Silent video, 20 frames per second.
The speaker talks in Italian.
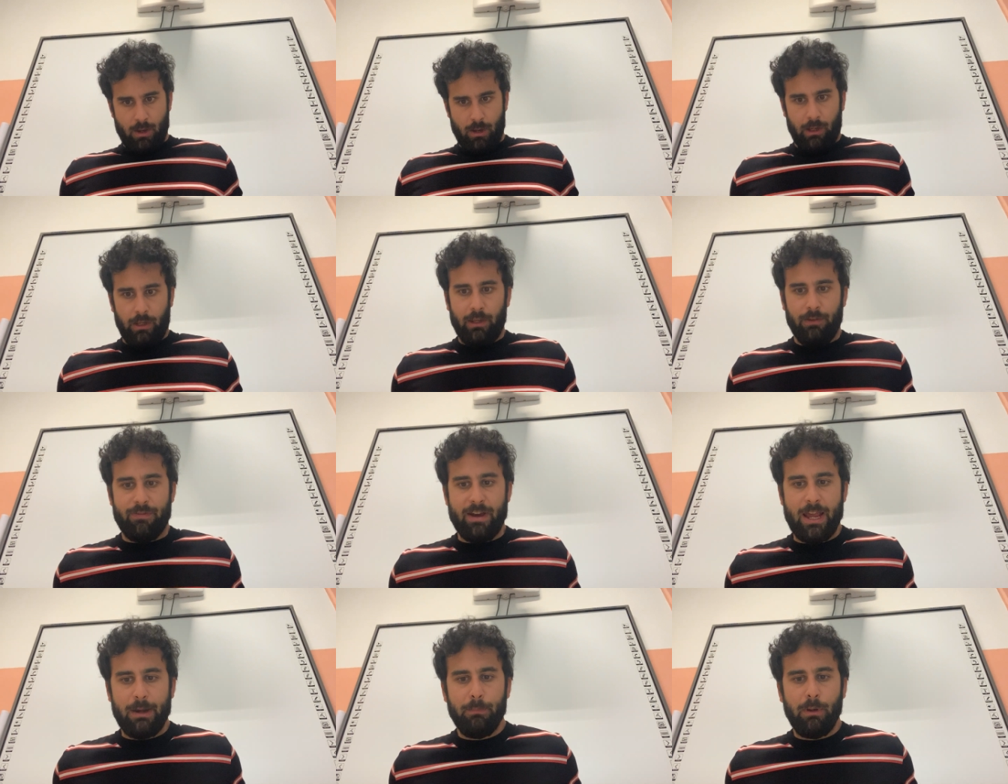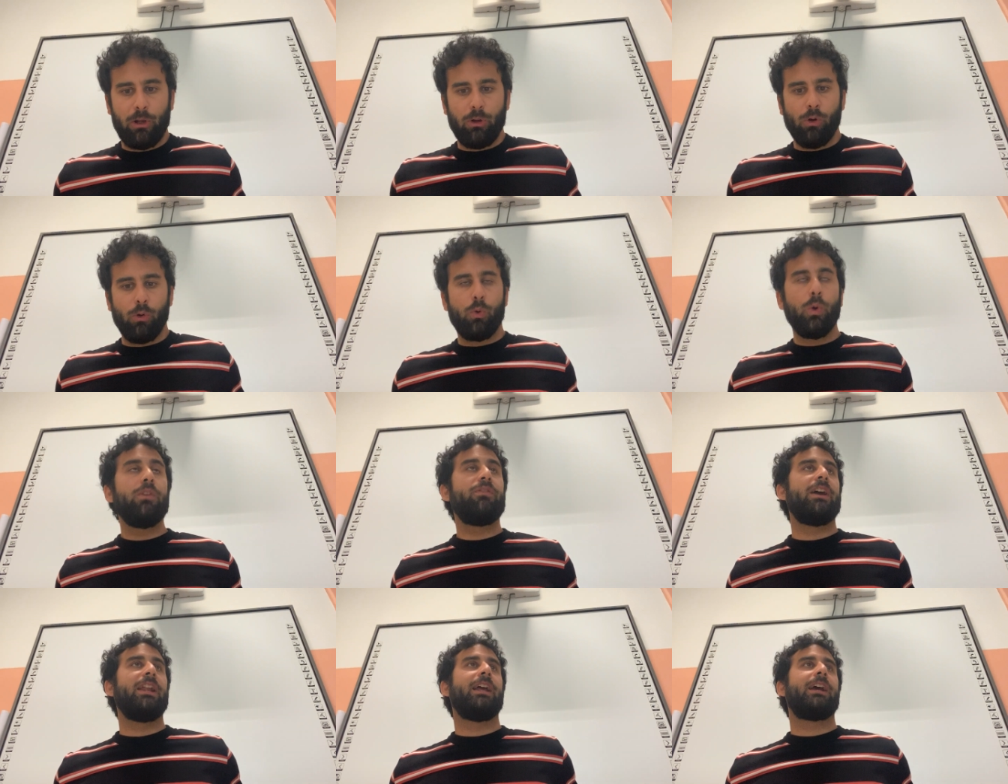I verbi con
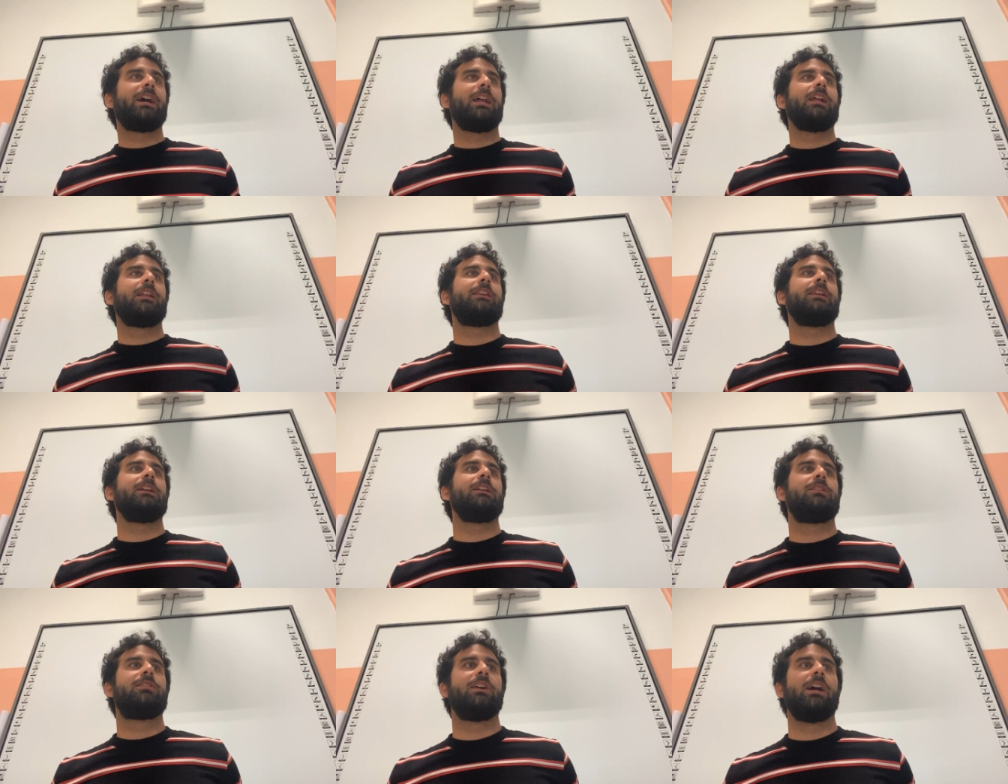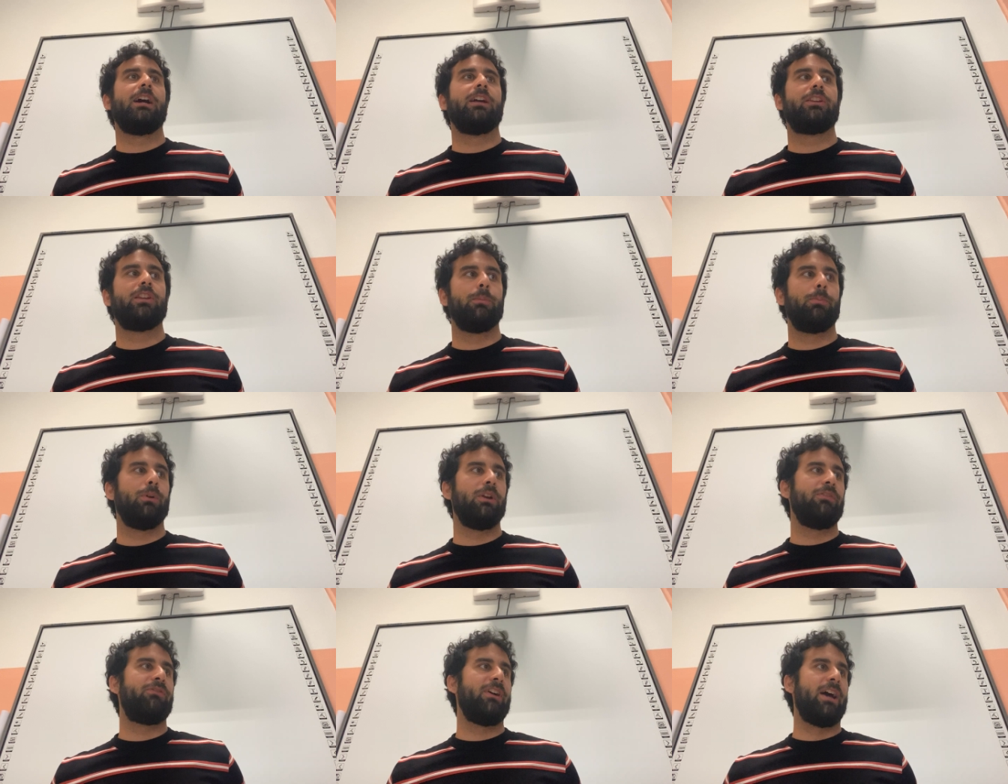cui viene caratterizzato
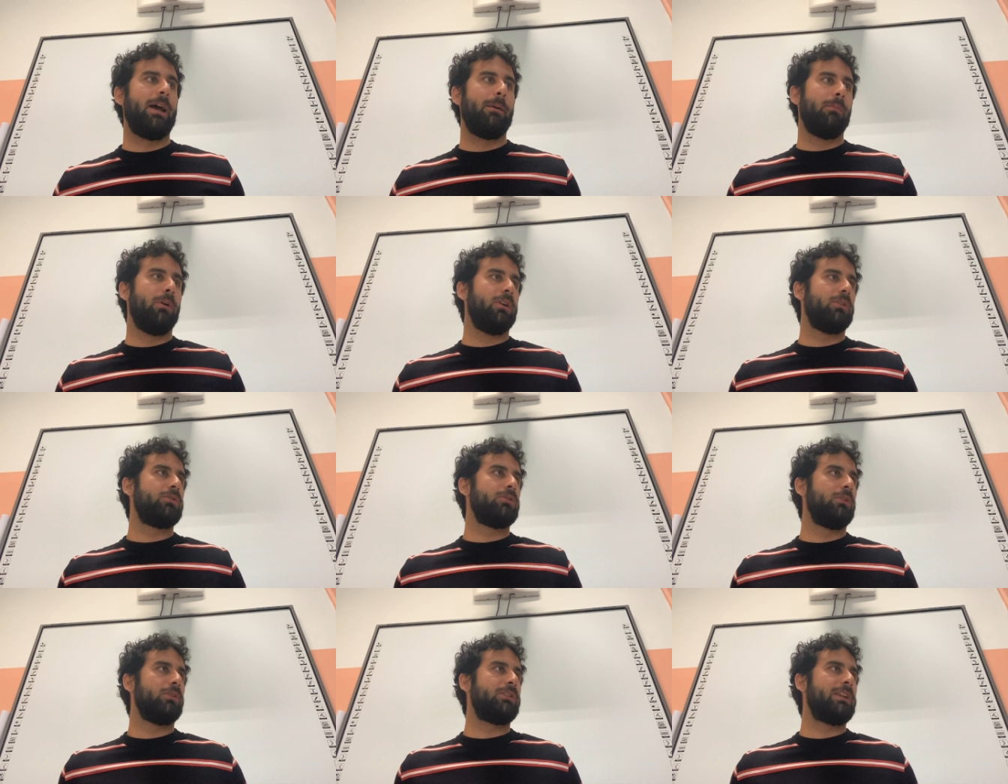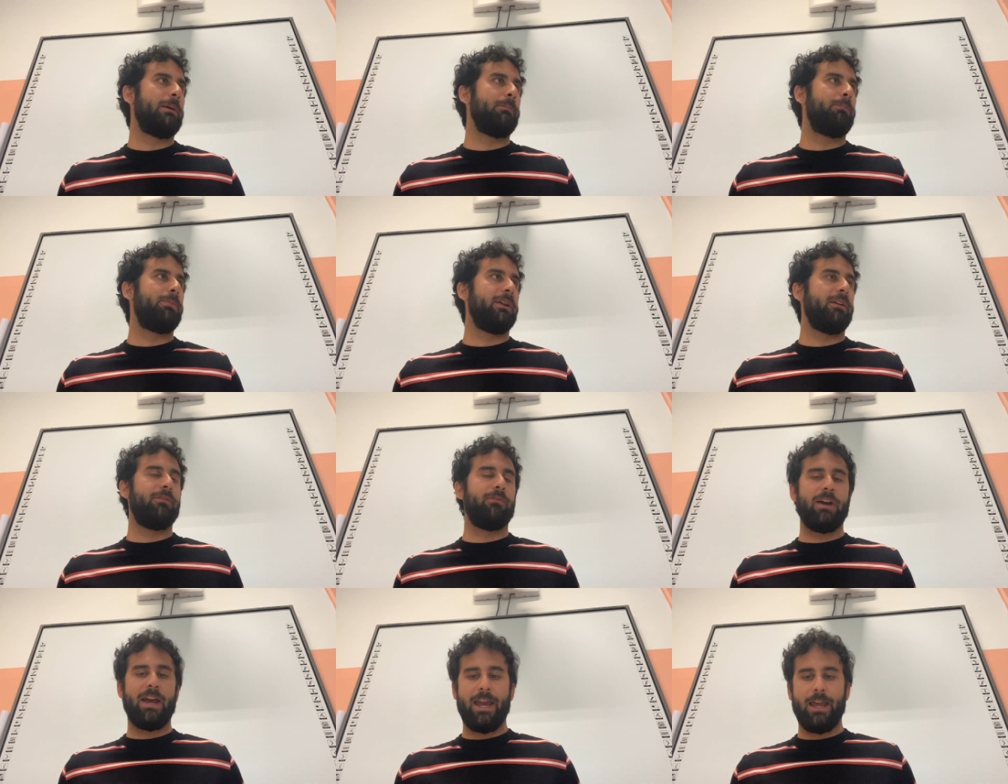Polifemono sono
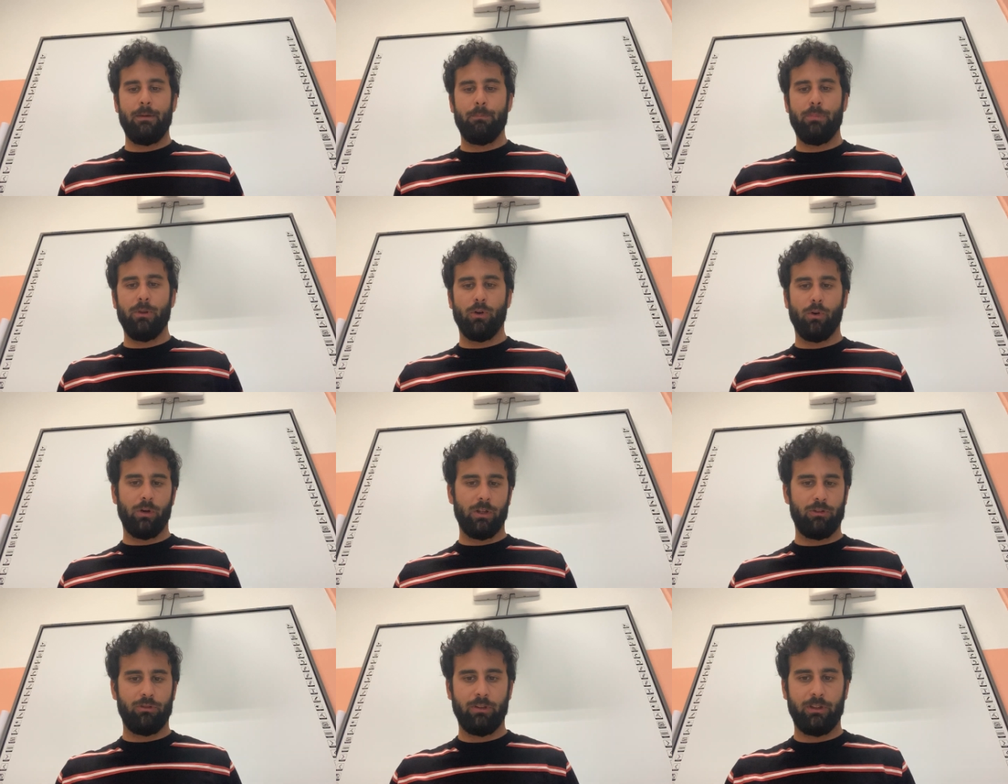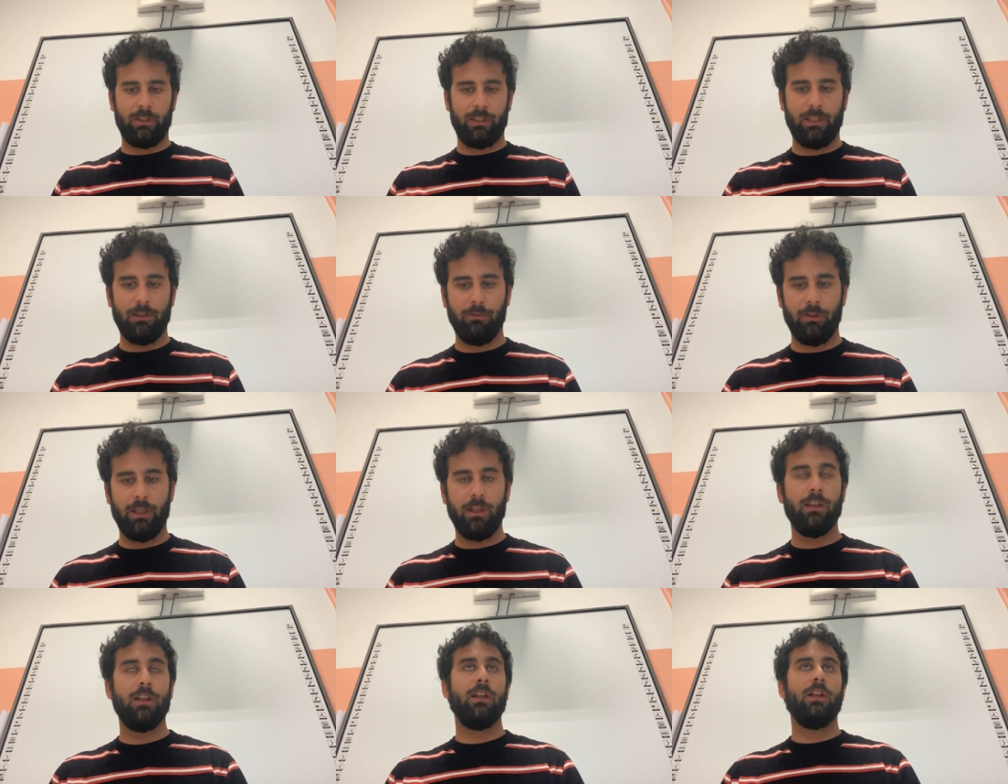sempre verbi o
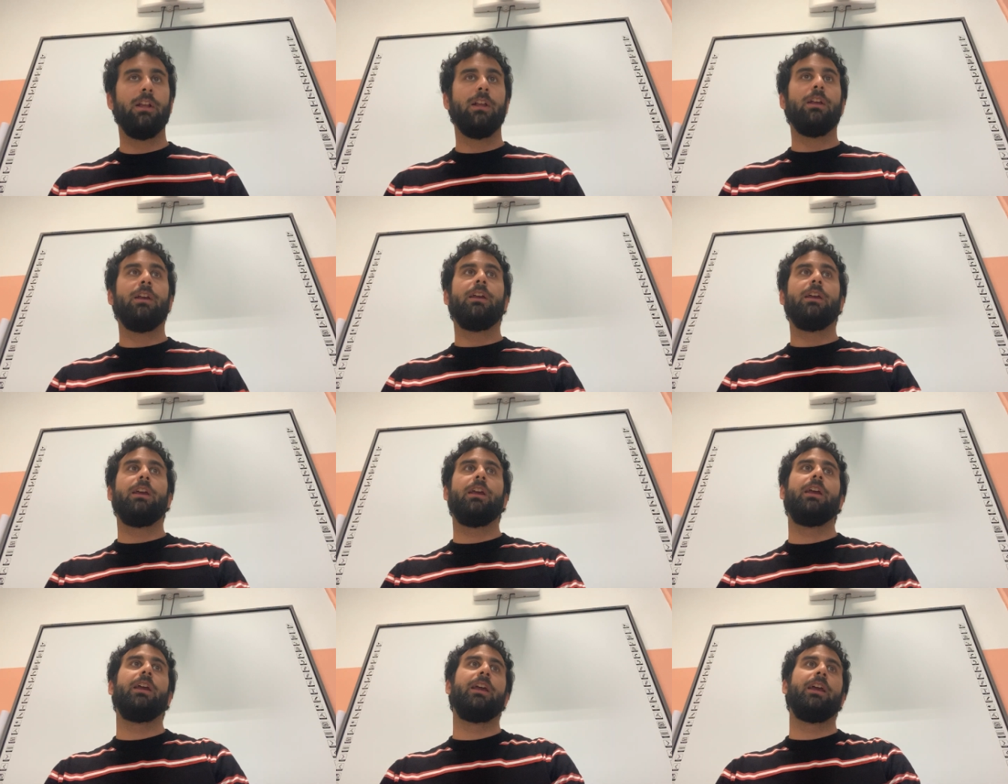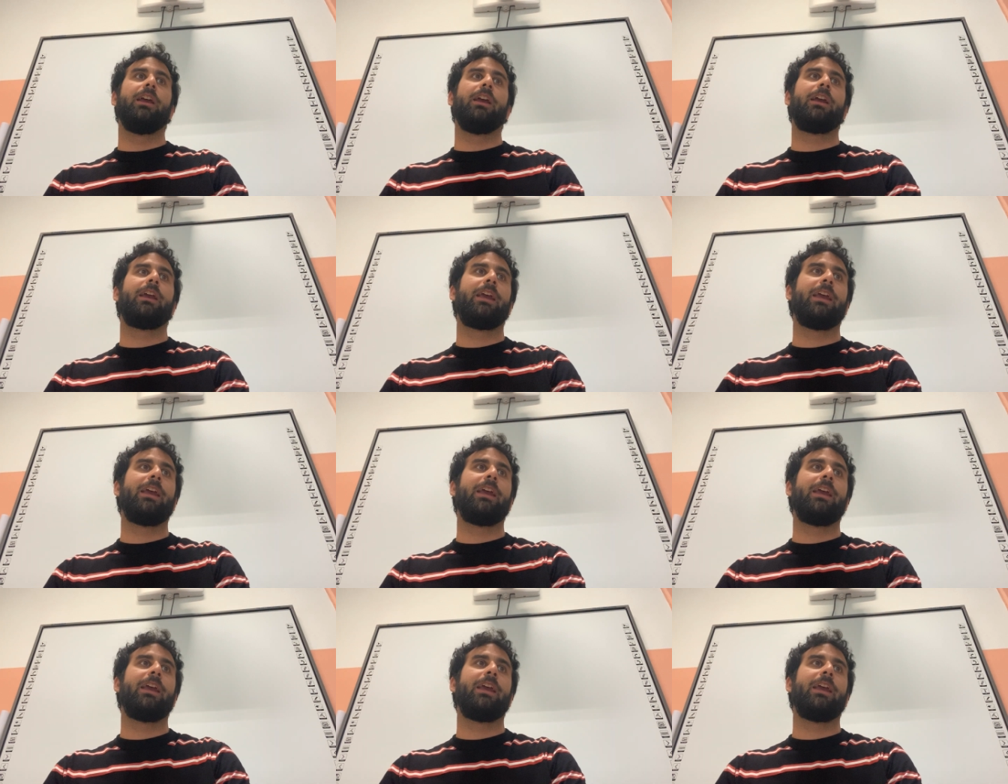aggettivi eh,